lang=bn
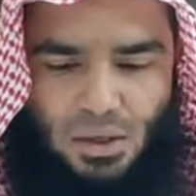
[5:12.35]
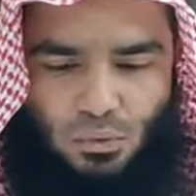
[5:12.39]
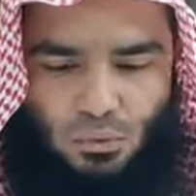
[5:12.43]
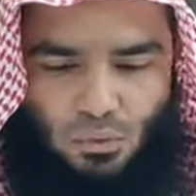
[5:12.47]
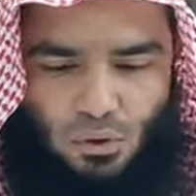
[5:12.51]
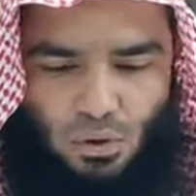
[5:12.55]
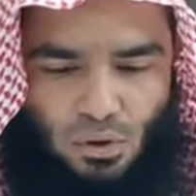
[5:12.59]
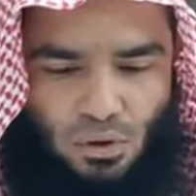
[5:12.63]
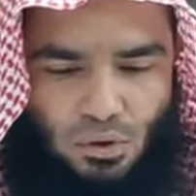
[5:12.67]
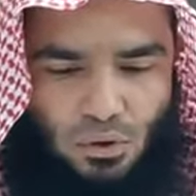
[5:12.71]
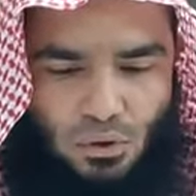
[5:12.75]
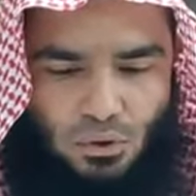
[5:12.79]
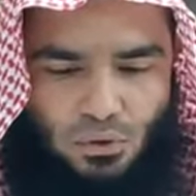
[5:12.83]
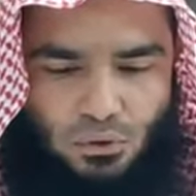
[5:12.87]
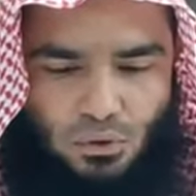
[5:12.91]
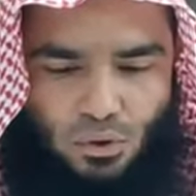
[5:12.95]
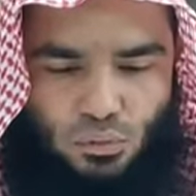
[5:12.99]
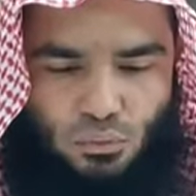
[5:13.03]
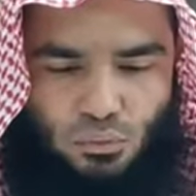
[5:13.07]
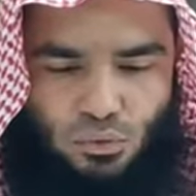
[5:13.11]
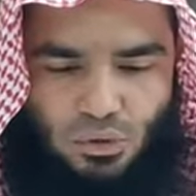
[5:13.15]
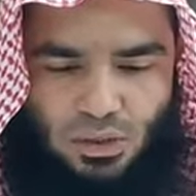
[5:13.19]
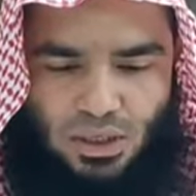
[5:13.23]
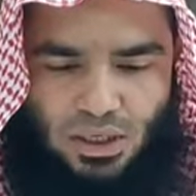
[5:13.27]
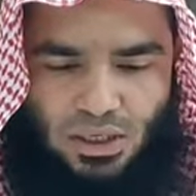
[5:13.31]
ওয়াকরত
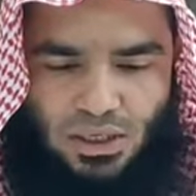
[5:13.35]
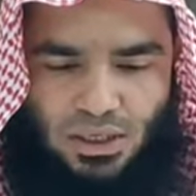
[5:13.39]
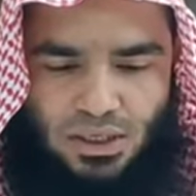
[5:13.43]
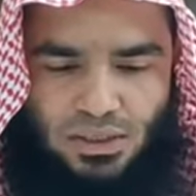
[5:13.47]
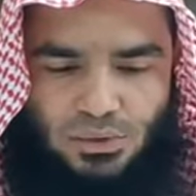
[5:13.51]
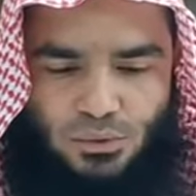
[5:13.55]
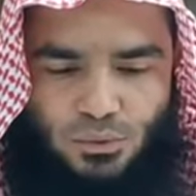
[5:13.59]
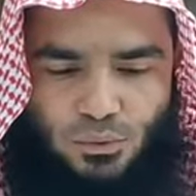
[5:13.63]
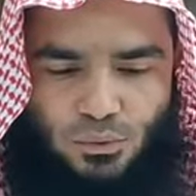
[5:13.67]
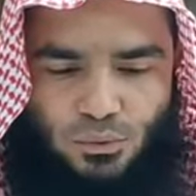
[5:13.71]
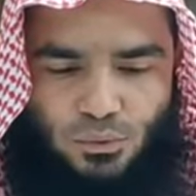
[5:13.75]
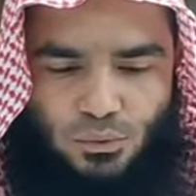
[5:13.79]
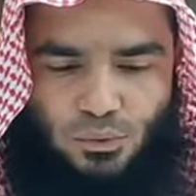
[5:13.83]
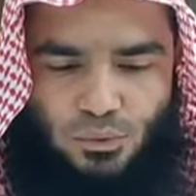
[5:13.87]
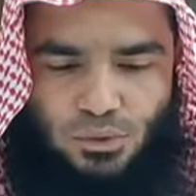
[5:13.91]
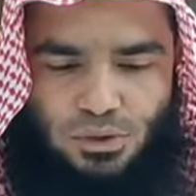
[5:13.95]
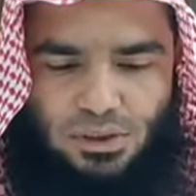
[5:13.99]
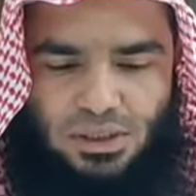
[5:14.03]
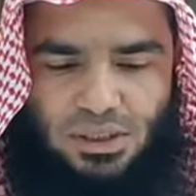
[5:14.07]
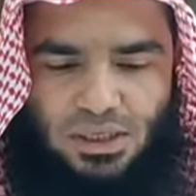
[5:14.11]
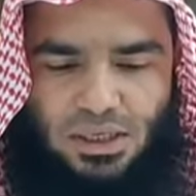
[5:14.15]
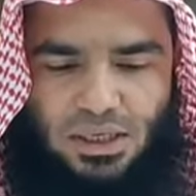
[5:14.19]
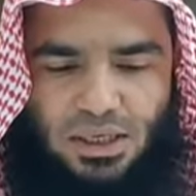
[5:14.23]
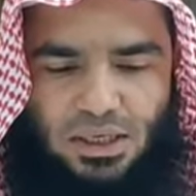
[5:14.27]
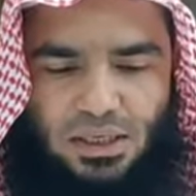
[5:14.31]
হুমুল
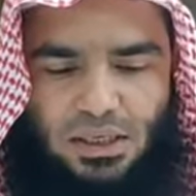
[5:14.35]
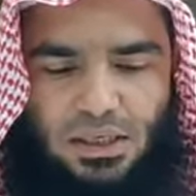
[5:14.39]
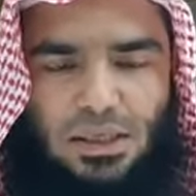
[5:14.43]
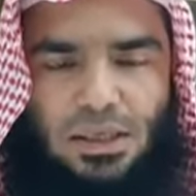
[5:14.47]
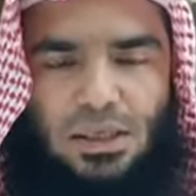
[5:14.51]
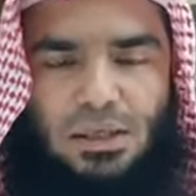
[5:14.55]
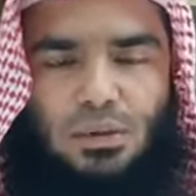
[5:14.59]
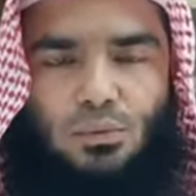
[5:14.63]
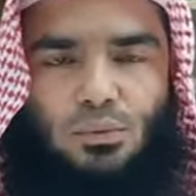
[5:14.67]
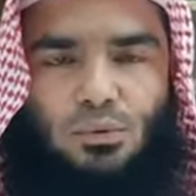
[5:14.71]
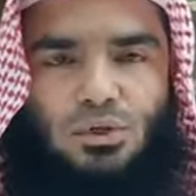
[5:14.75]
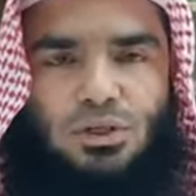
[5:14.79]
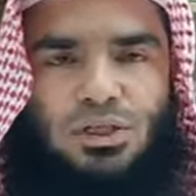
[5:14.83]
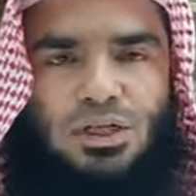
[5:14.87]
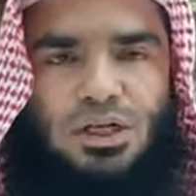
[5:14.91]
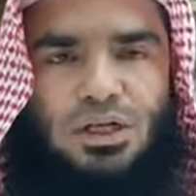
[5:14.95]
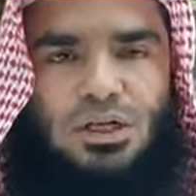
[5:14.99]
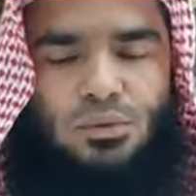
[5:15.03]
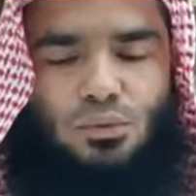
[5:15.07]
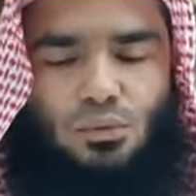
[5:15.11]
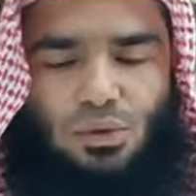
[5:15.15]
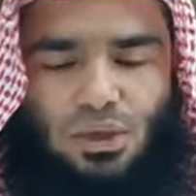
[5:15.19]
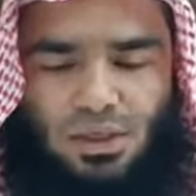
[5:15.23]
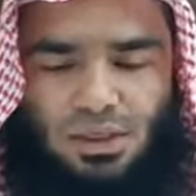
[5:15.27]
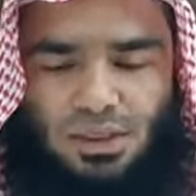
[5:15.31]
হায়াতুদ্দুনিয়া ও
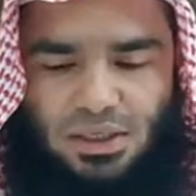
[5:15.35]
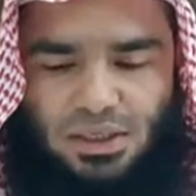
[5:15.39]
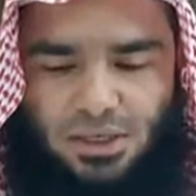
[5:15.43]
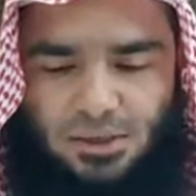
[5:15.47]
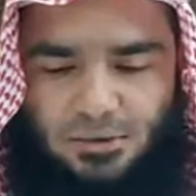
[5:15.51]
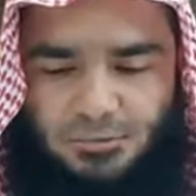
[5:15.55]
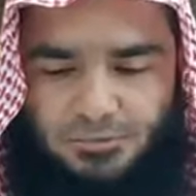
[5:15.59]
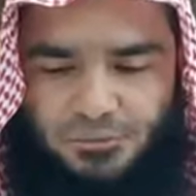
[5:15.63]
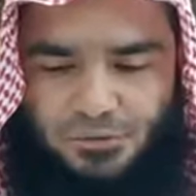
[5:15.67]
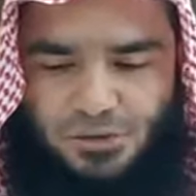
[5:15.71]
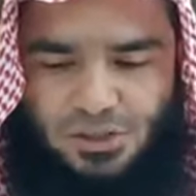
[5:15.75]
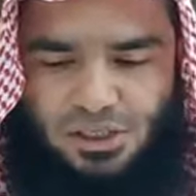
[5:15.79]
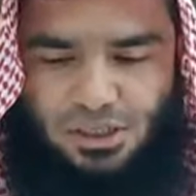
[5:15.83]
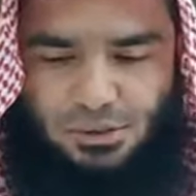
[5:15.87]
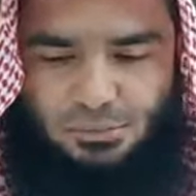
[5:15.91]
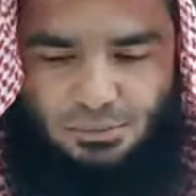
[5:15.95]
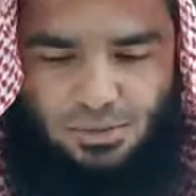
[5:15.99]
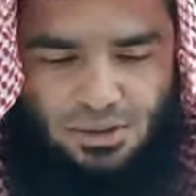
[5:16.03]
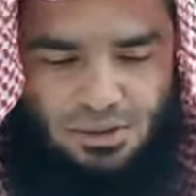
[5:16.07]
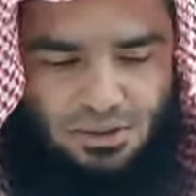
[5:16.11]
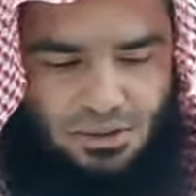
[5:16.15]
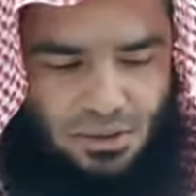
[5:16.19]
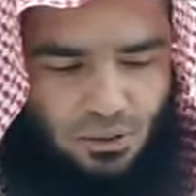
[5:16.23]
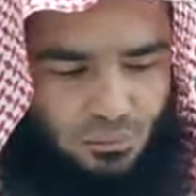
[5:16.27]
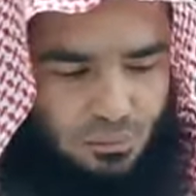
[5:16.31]
শাহিদু আলা আংফুসিহিম
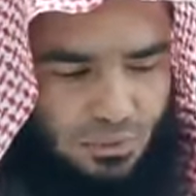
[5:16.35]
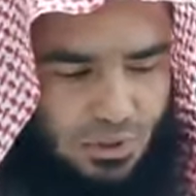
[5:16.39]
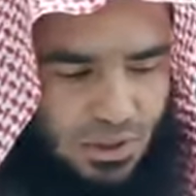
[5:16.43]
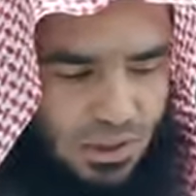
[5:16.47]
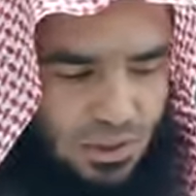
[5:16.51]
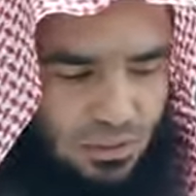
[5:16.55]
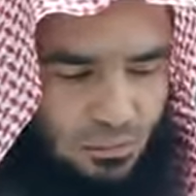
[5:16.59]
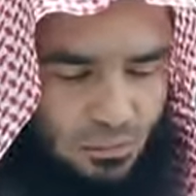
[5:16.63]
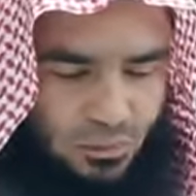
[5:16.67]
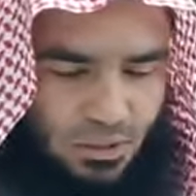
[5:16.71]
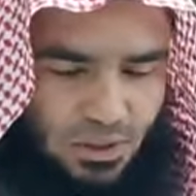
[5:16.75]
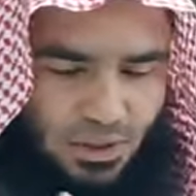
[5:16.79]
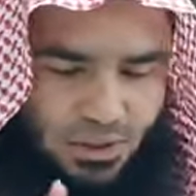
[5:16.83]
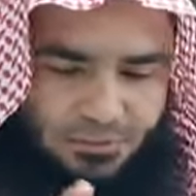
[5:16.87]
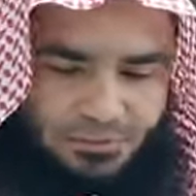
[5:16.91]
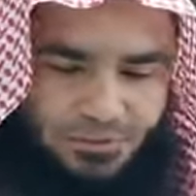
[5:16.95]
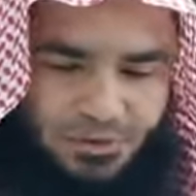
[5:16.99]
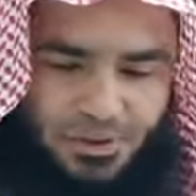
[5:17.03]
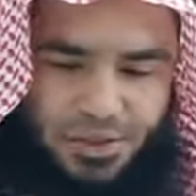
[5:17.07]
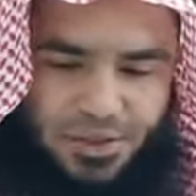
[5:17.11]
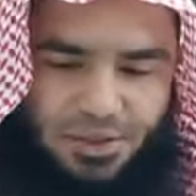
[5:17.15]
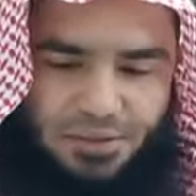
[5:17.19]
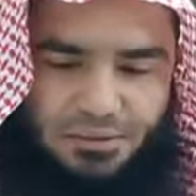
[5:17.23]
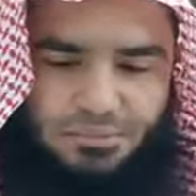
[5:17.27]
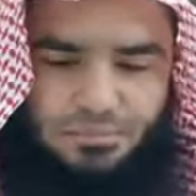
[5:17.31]
আন্নাহুম কানু
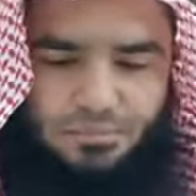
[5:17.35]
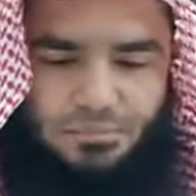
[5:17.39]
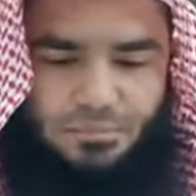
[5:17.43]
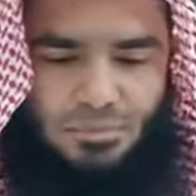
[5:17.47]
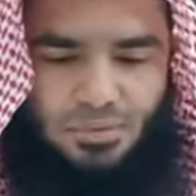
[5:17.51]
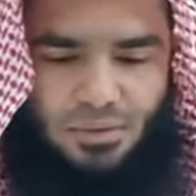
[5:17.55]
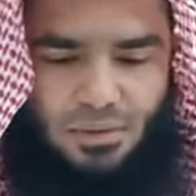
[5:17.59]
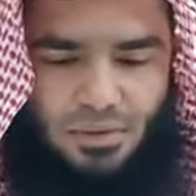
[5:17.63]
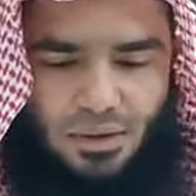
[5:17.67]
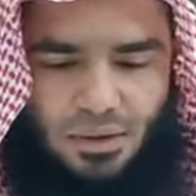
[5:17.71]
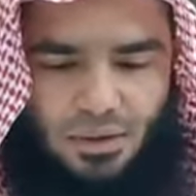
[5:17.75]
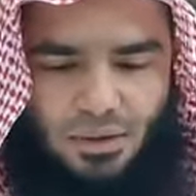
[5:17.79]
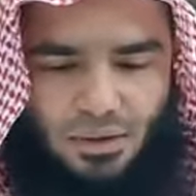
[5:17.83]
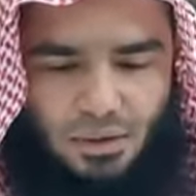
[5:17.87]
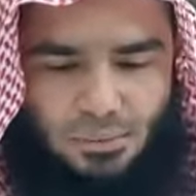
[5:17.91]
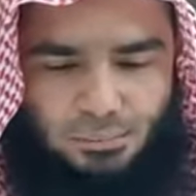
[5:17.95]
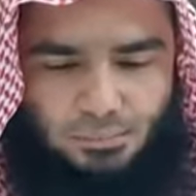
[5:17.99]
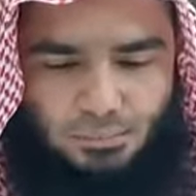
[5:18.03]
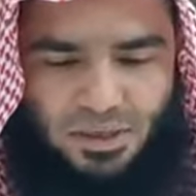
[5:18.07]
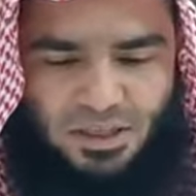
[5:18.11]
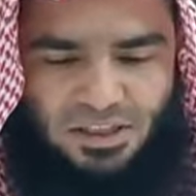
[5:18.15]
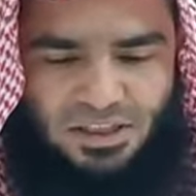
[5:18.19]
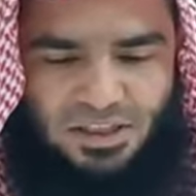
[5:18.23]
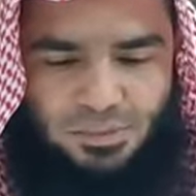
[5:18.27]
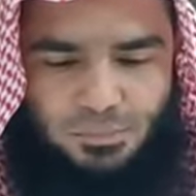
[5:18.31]
কাফিরিন
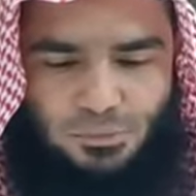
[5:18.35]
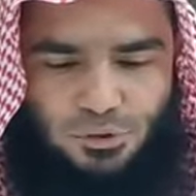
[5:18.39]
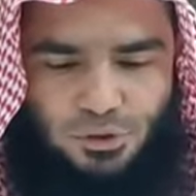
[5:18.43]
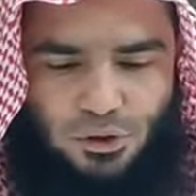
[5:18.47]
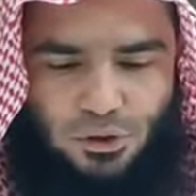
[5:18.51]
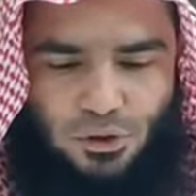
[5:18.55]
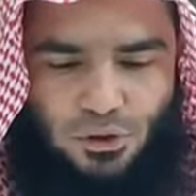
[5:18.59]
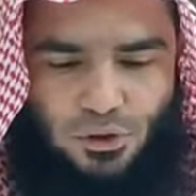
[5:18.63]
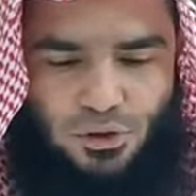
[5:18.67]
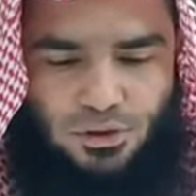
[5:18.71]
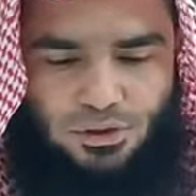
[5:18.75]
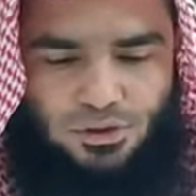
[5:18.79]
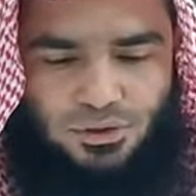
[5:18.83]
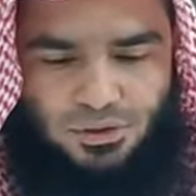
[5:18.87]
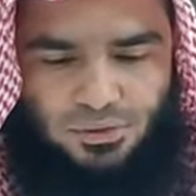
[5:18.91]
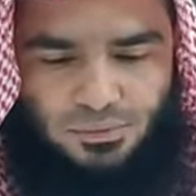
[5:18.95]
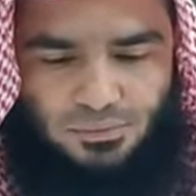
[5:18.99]
পার্থিব জগৎ